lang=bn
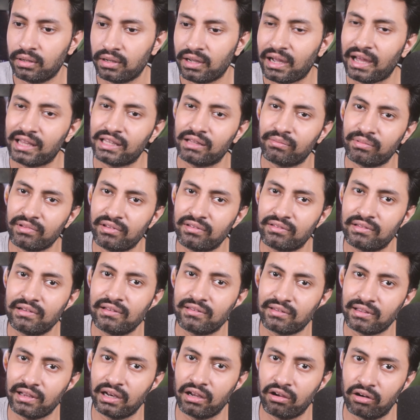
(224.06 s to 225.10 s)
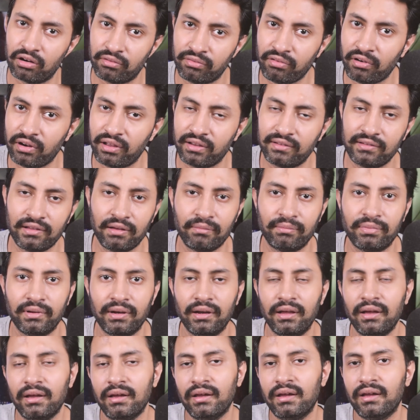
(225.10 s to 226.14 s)
খাতা পেন্সিল সেল করো ফর এক্সাম্পল
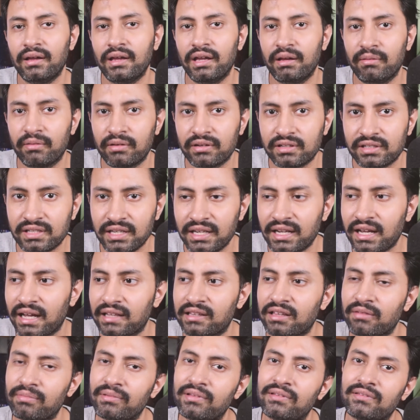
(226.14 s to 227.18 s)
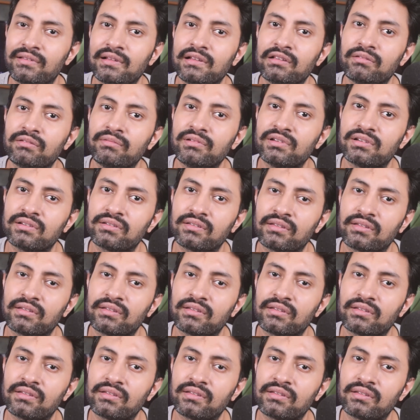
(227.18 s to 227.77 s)
এবং সেই খাতা পেন্সিল তুমি